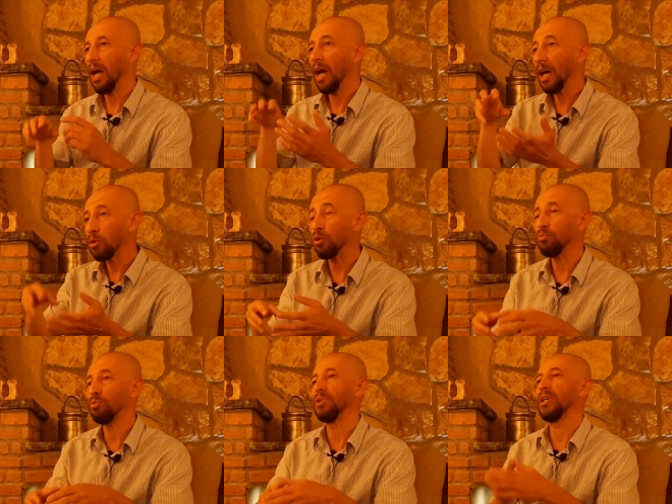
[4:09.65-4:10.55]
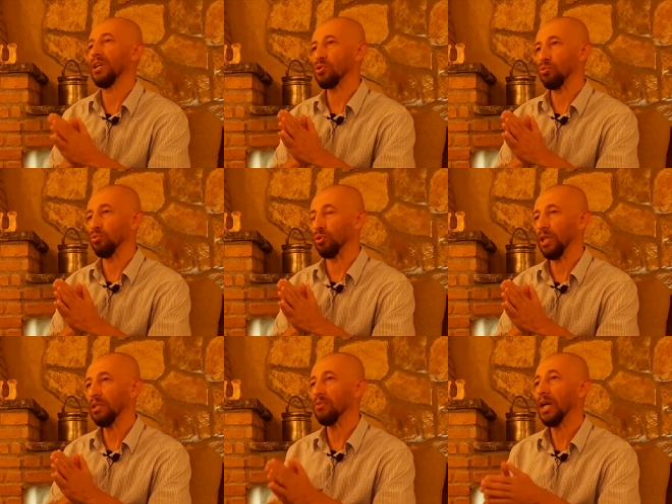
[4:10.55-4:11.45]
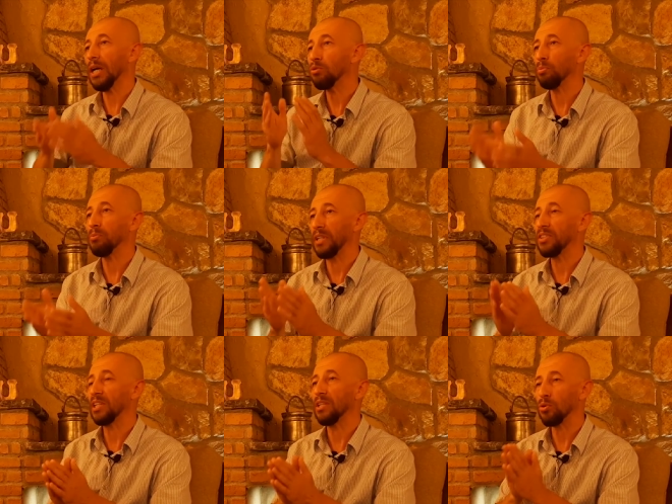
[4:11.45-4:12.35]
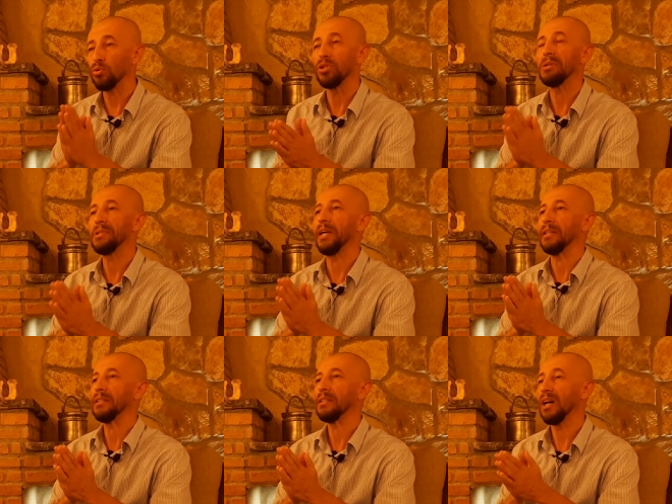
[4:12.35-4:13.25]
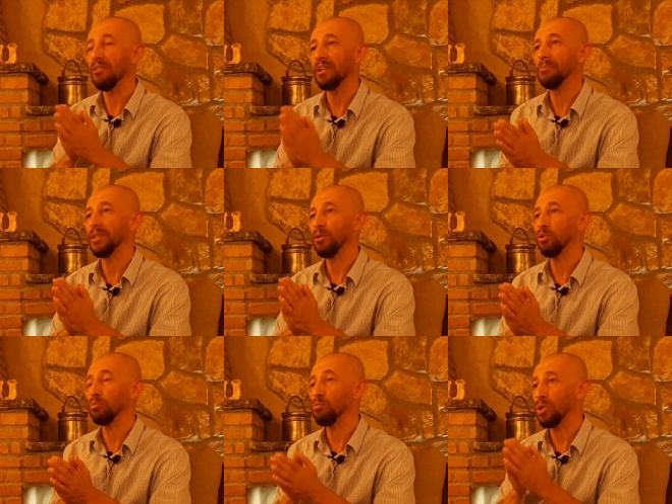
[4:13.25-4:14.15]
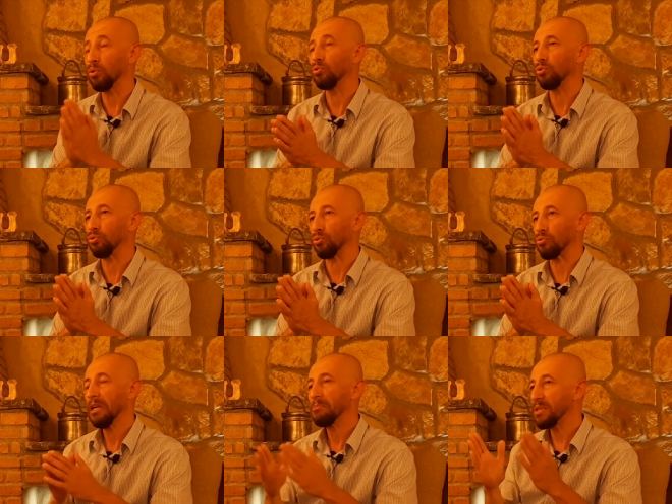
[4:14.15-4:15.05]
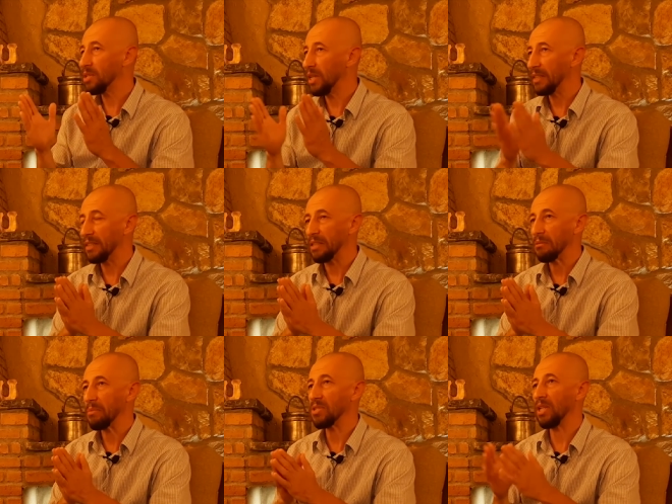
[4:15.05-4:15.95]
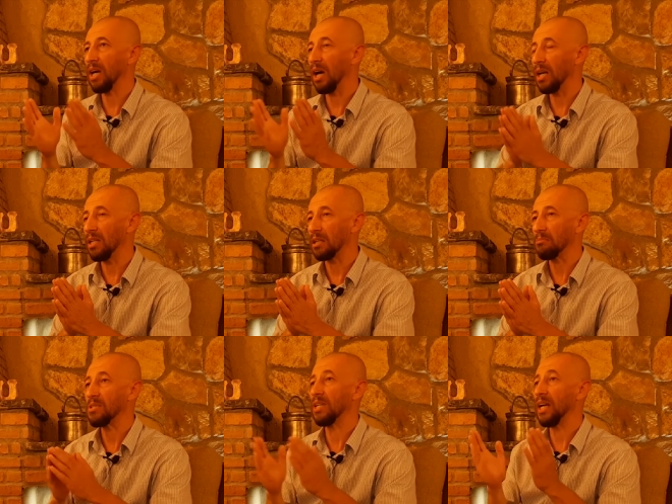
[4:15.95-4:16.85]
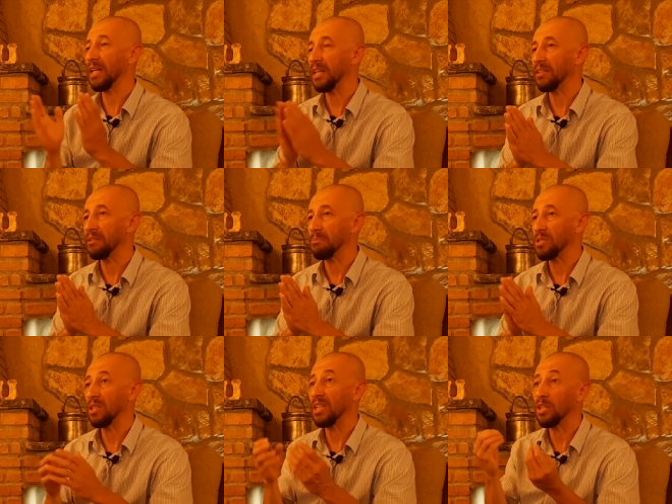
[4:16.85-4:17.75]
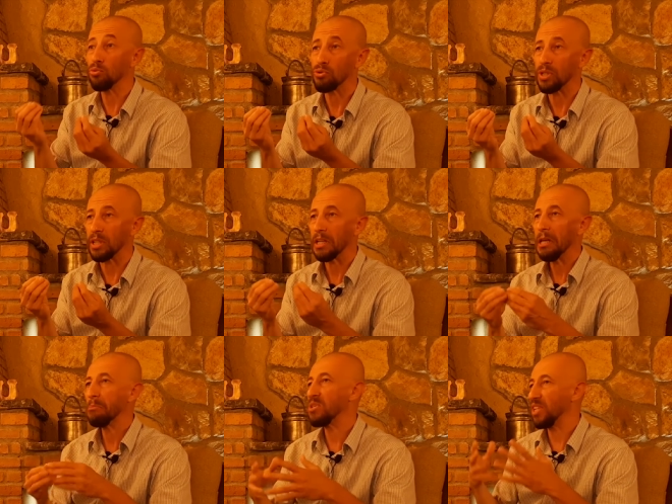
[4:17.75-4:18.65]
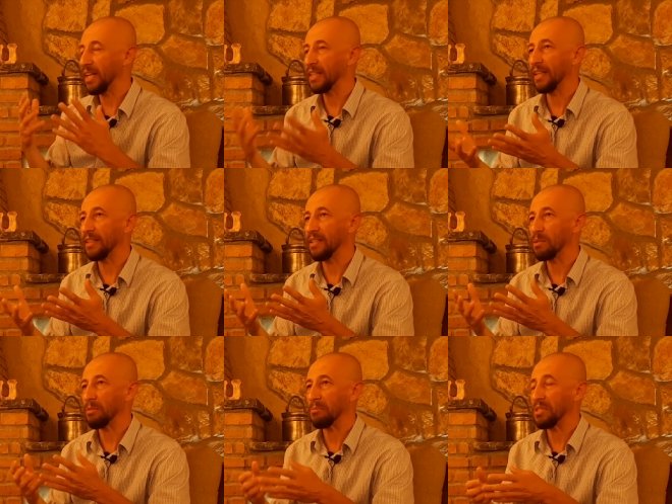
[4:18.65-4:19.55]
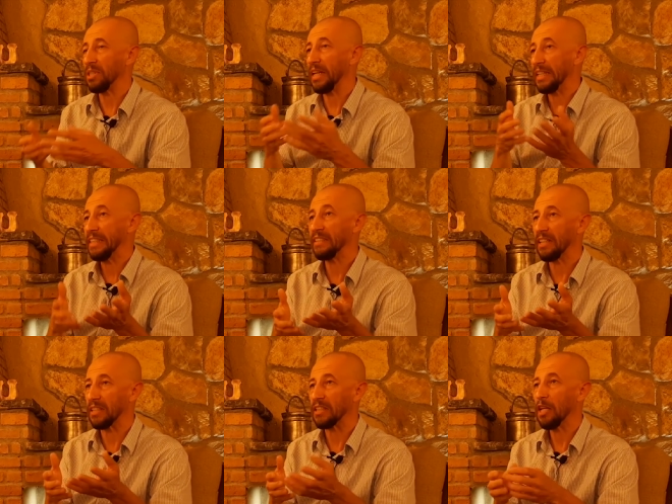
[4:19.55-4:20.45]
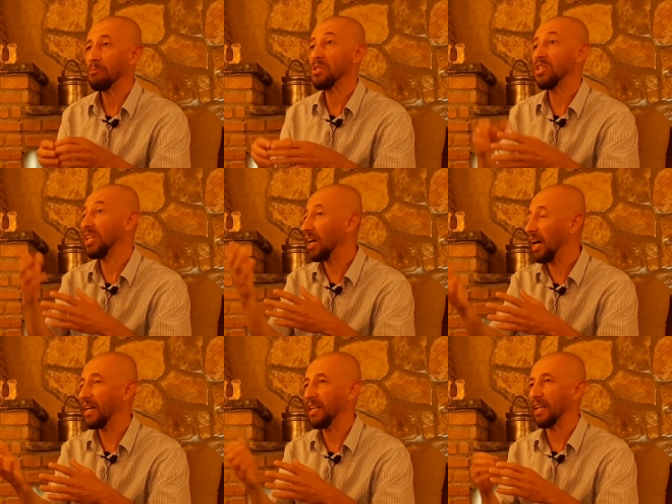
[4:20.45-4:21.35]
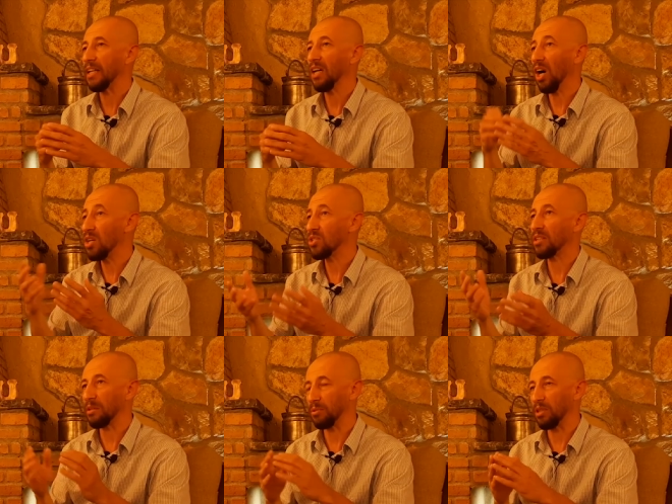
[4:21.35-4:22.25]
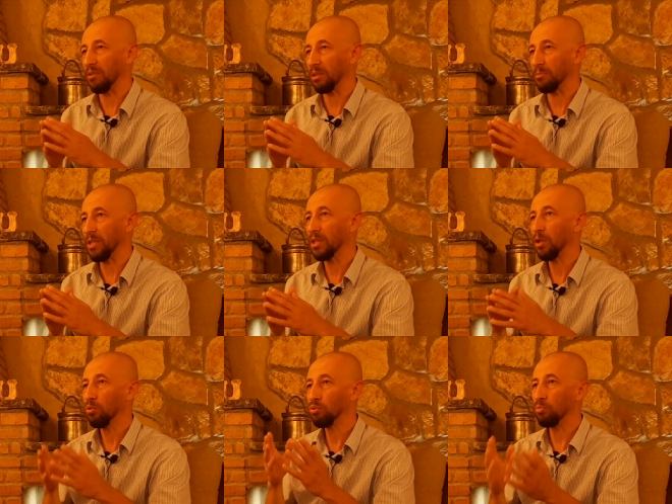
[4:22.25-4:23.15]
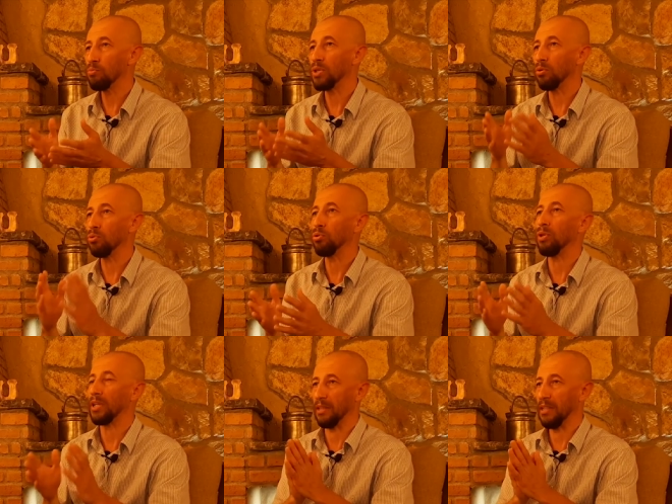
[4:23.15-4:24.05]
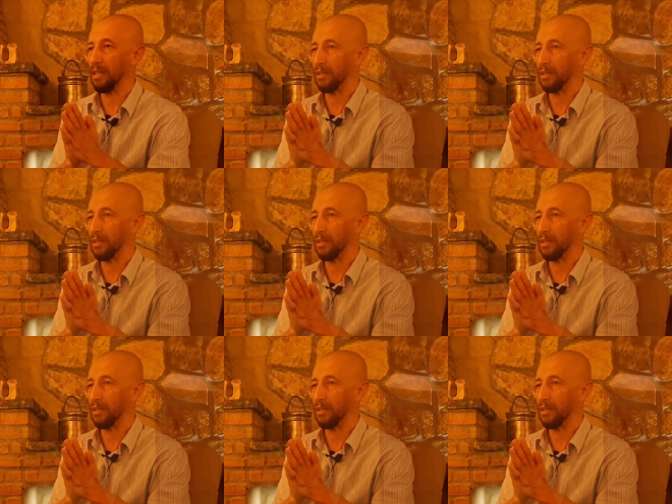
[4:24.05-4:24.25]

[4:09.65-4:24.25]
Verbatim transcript: her toplumda karşılığı olan ve her toplumda etkileri görülebilen kavramlara toplumsal olgu diyoruz. Mesela din, mesela ahlak, mesela eğitim, mesela endüstri, mesela kentleşme, mesela intihar, mesela aile, aşk gibi kavramlar toplumsal olgu olarak ele